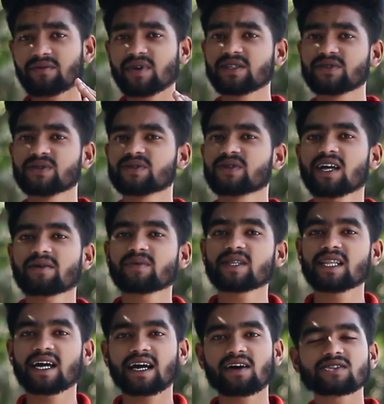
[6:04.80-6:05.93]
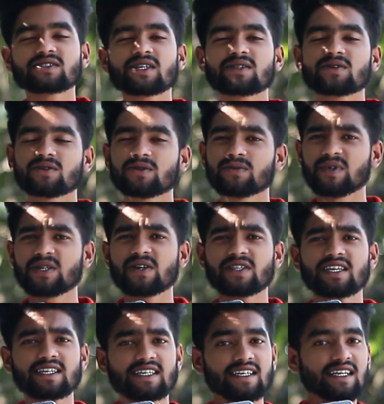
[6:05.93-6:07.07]
থাকবেন সুস্থ থাকবেন দেখা হচ্ছে নতুন
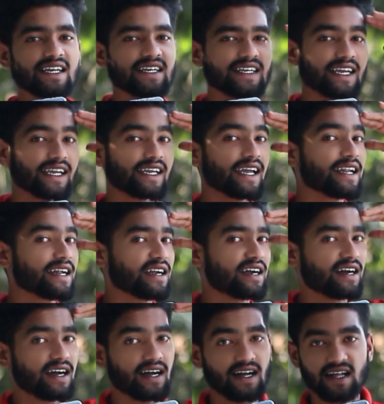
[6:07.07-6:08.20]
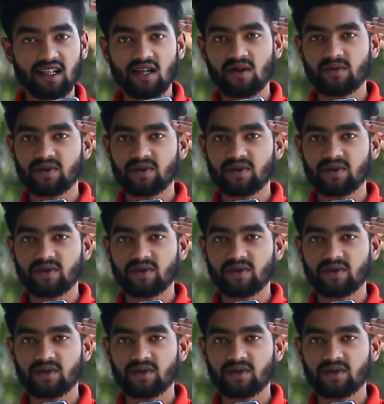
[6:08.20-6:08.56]
ভিডিওতে টিললেন টেক কেয়ার আল্লাহ